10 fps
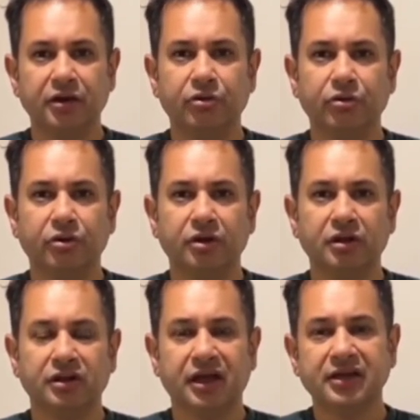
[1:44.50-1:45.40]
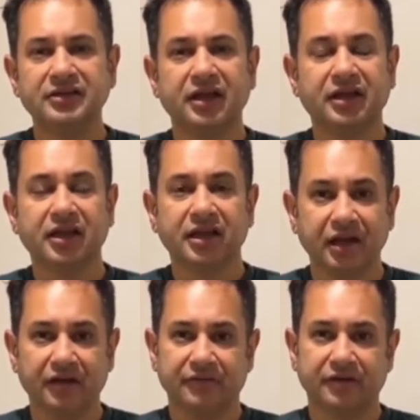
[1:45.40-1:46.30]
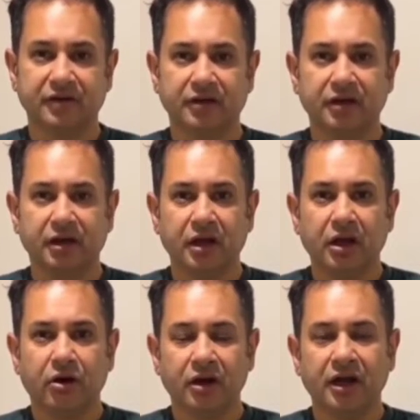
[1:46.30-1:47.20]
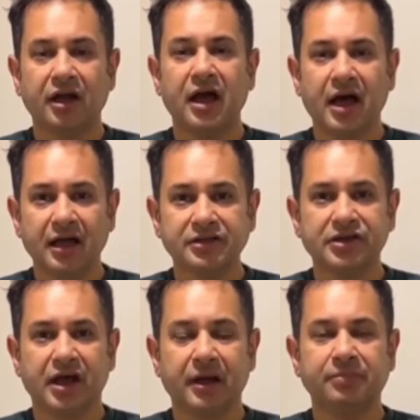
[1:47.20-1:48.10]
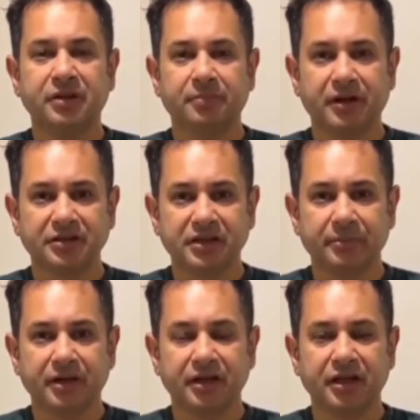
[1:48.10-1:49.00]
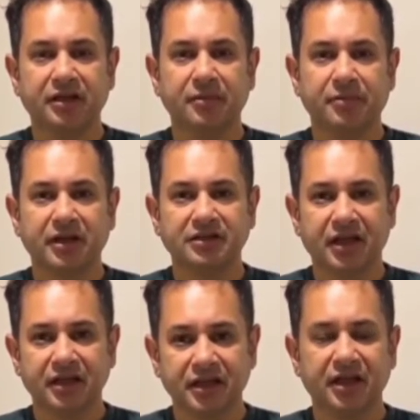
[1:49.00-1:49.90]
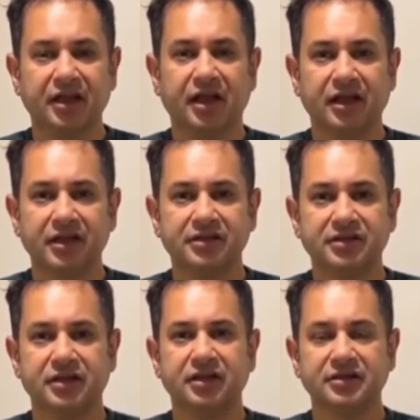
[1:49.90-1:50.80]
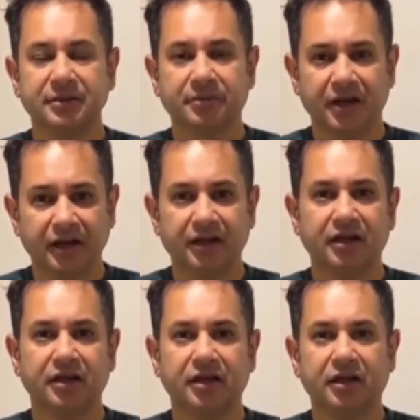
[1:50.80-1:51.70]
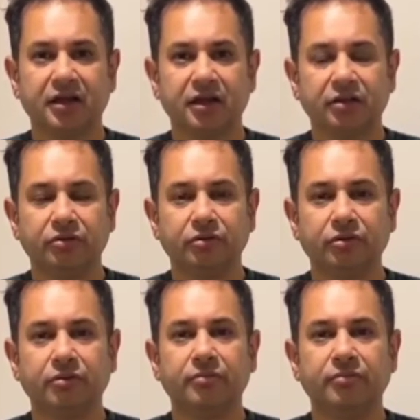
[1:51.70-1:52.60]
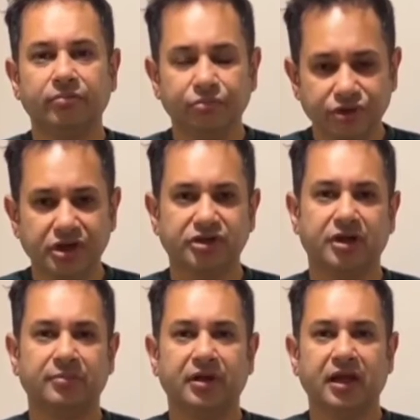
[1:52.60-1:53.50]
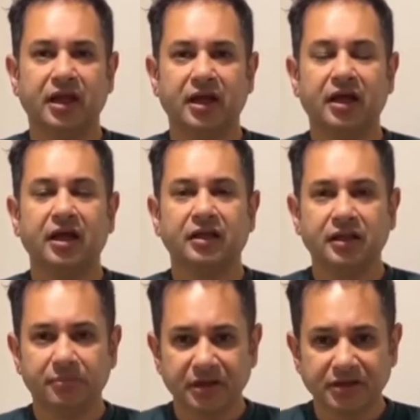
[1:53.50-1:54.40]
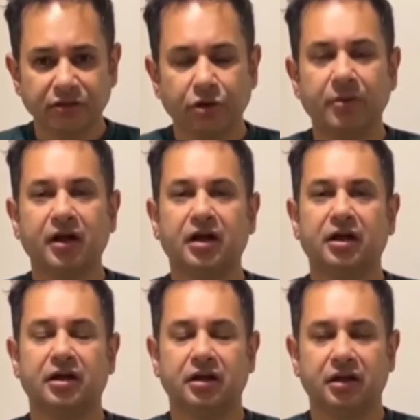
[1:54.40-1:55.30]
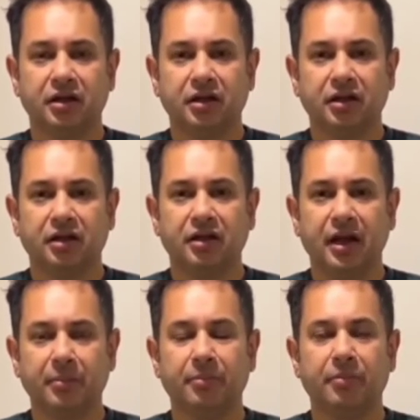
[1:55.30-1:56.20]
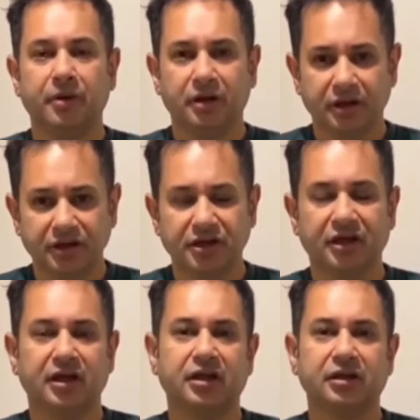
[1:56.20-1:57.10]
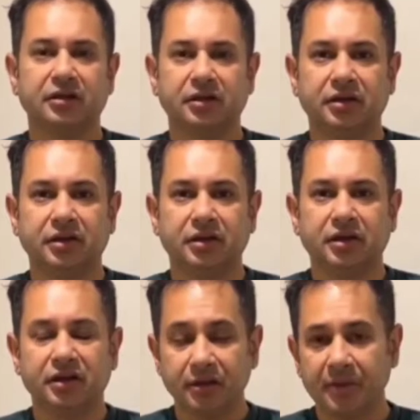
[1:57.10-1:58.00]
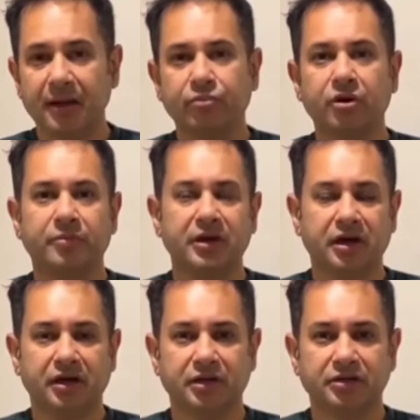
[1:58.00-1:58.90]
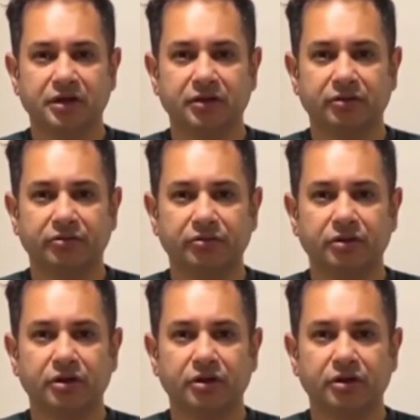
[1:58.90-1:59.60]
ये लोग थानसा के खिलाफ है और अगर आज आप तिपरासा बन के तिपरासा ही के अगेंस्ट ये सब करेंगे तो मुझे शर्म लगेगा तिपरासा दोफा का नाम नीचे गिरेगा ये मैं आपको अपील करना चाहता हूं